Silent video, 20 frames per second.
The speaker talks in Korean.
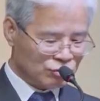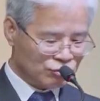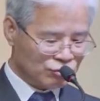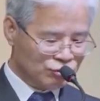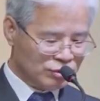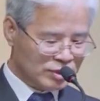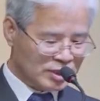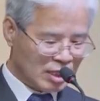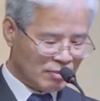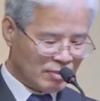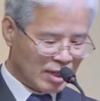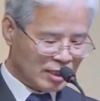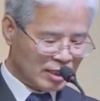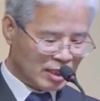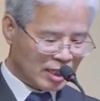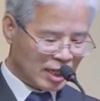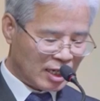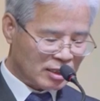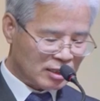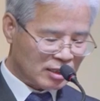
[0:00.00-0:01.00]
둘째
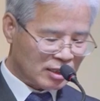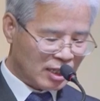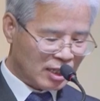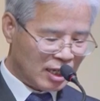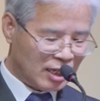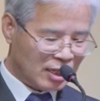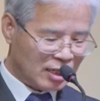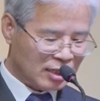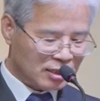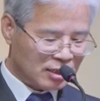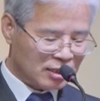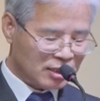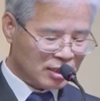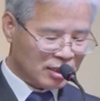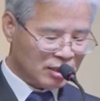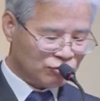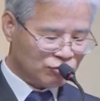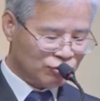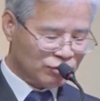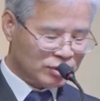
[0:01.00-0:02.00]
마디가 있는데
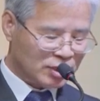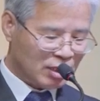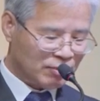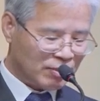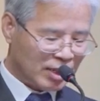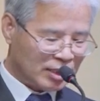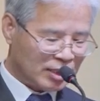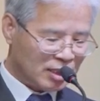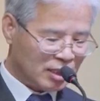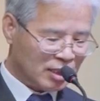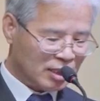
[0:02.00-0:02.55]
이 둘째 마디,